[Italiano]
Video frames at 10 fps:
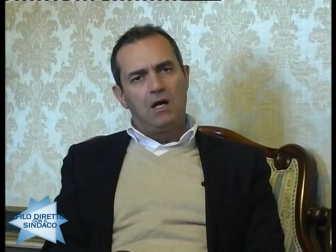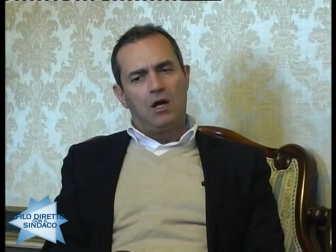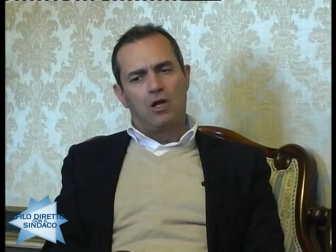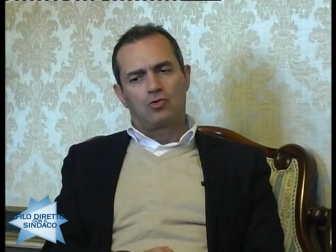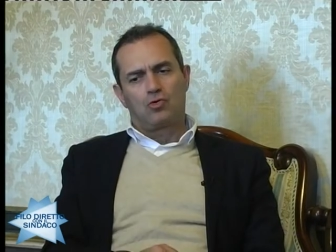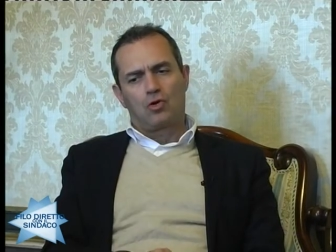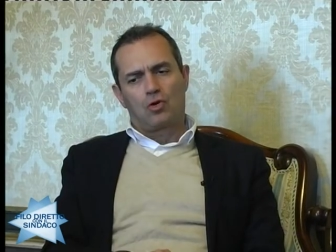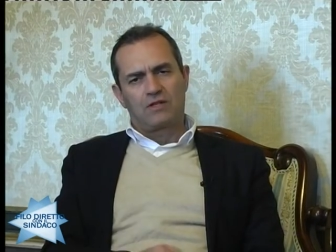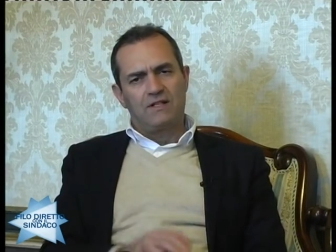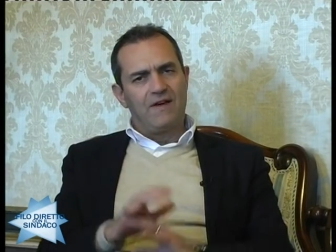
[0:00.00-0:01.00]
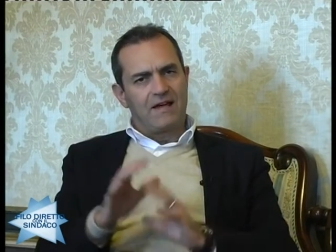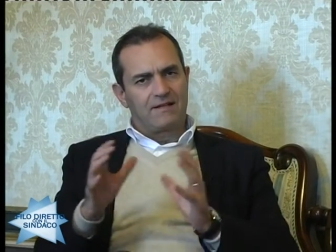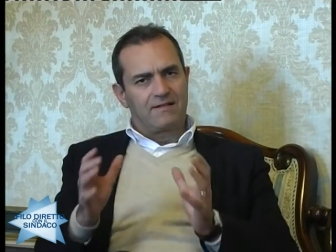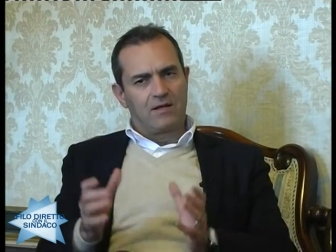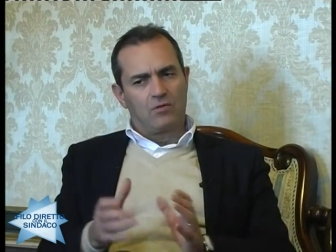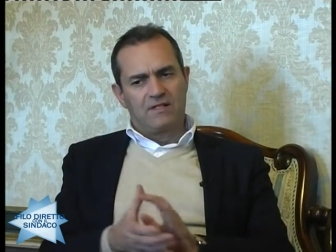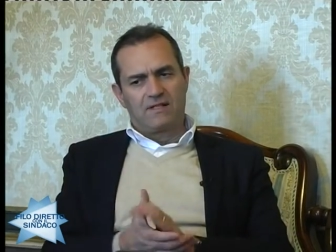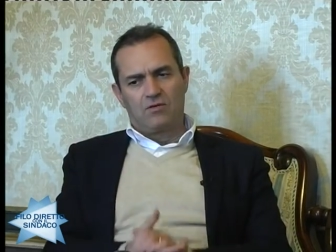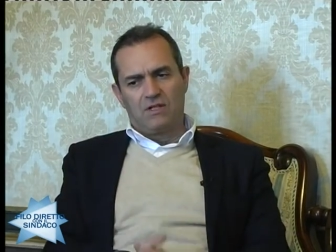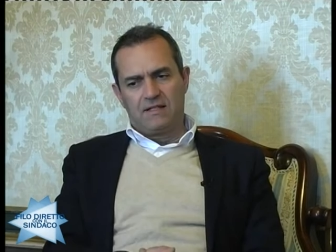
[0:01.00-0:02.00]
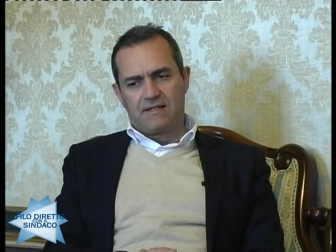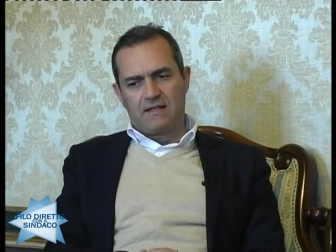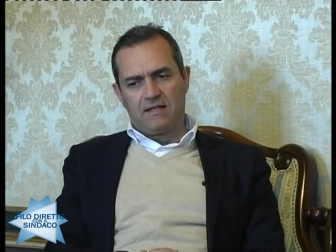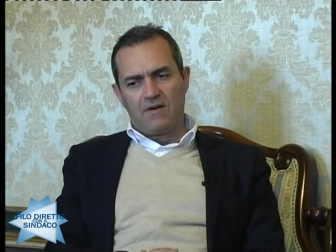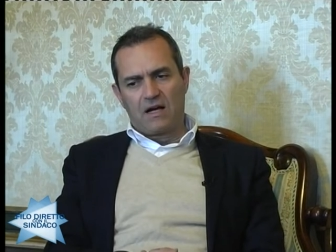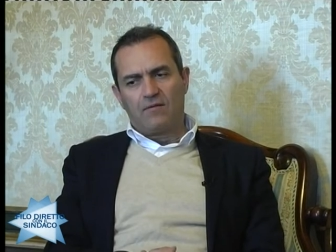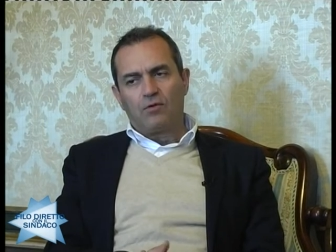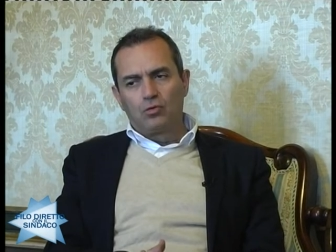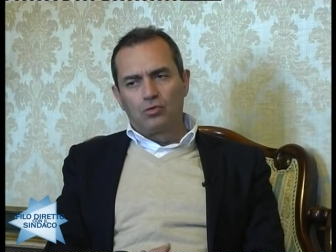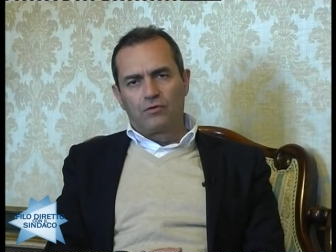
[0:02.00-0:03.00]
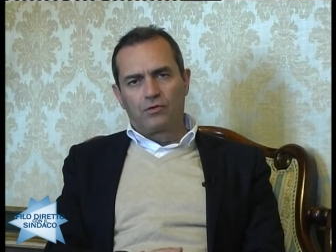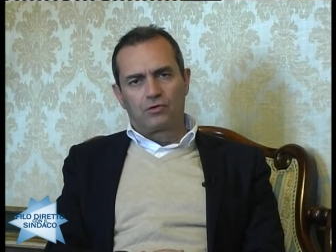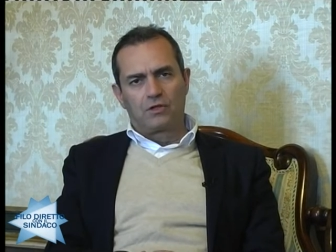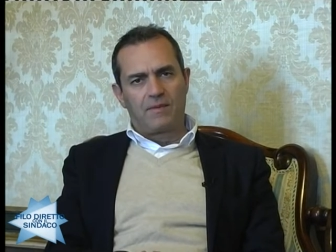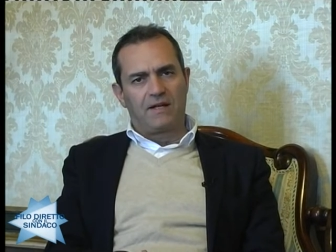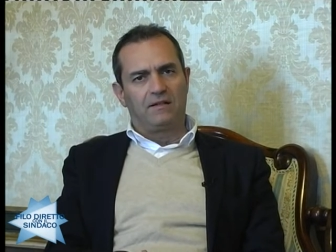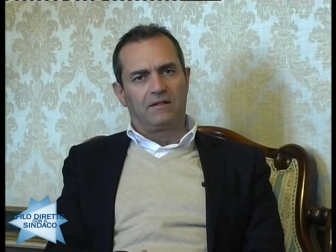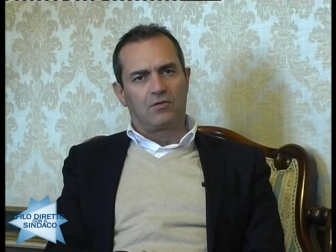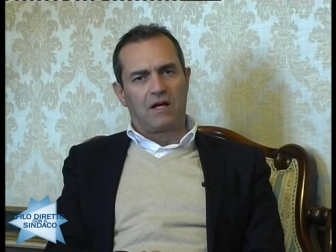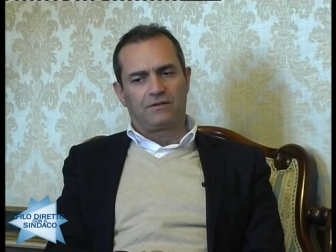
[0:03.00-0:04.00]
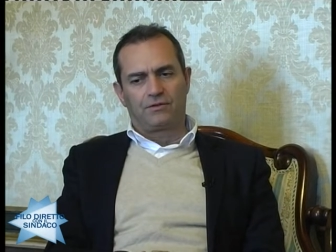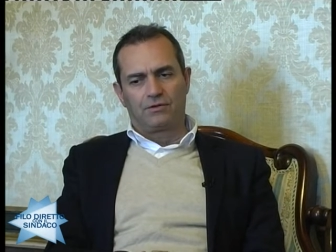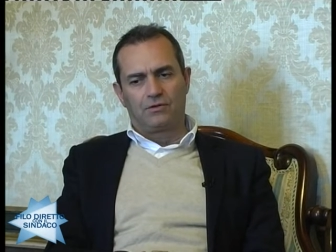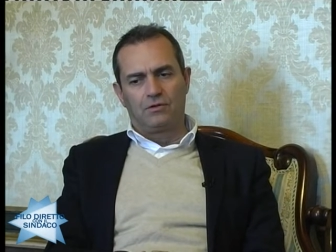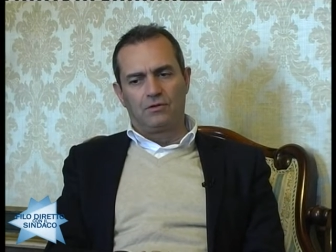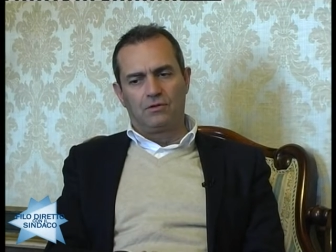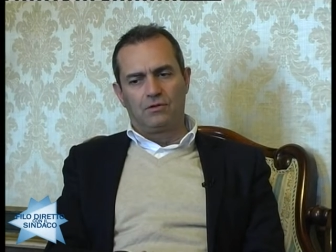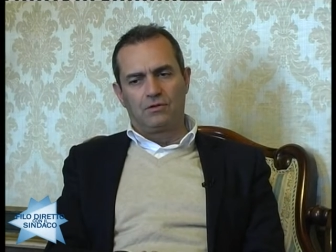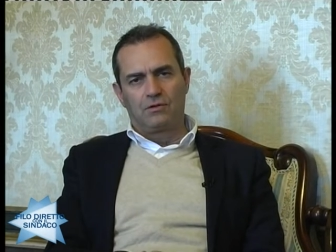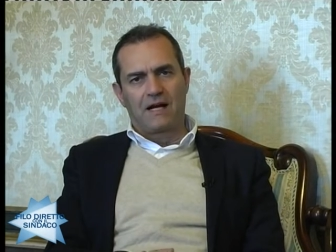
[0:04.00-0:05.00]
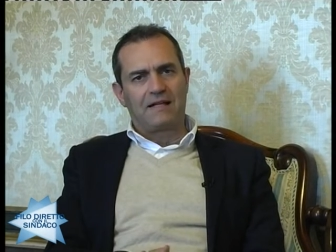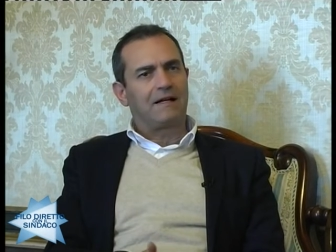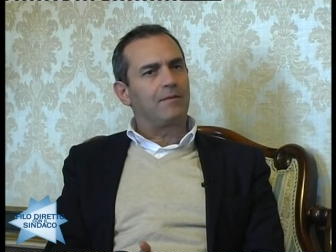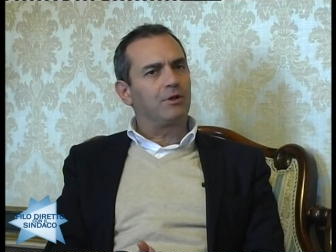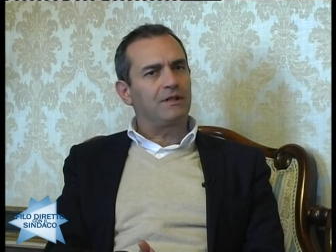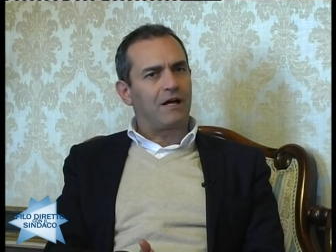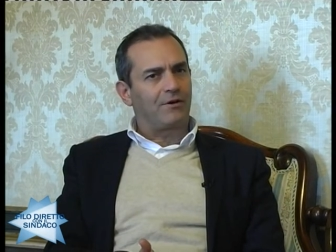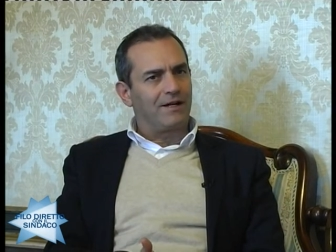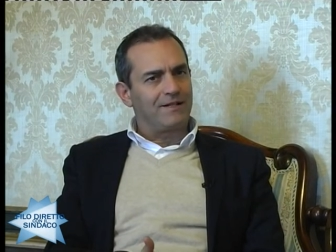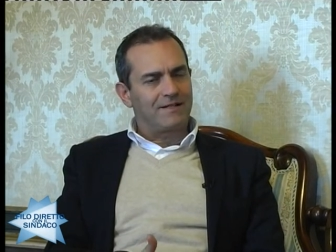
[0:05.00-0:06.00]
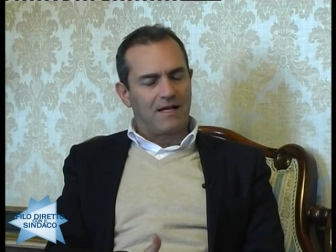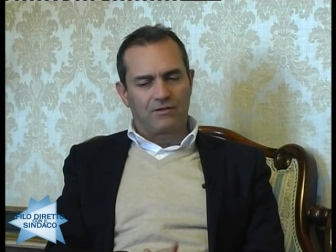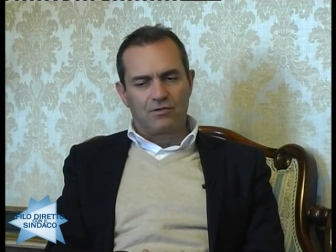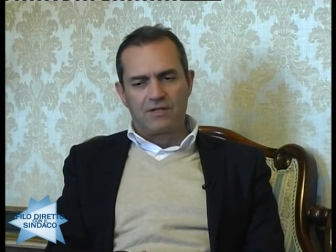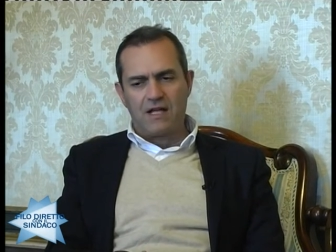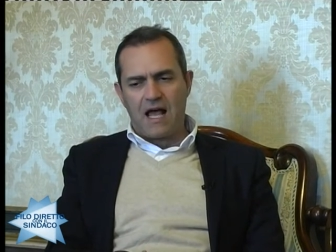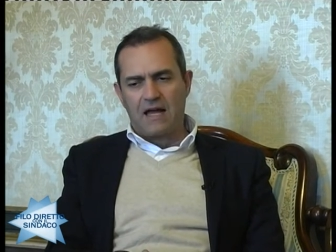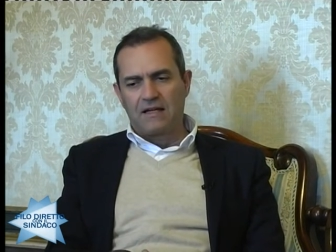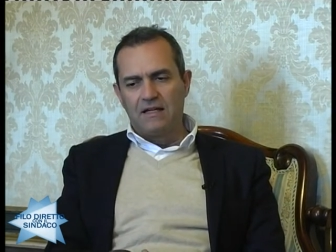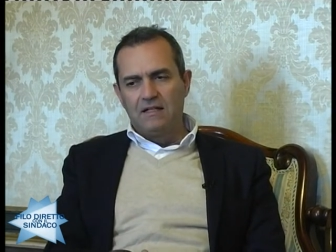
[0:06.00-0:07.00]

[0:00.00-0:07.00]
No, sono cose diverse. Questa è un'iniziativa che ha voluto fortemente un altro grande napoletano, che è Alessandro Siani,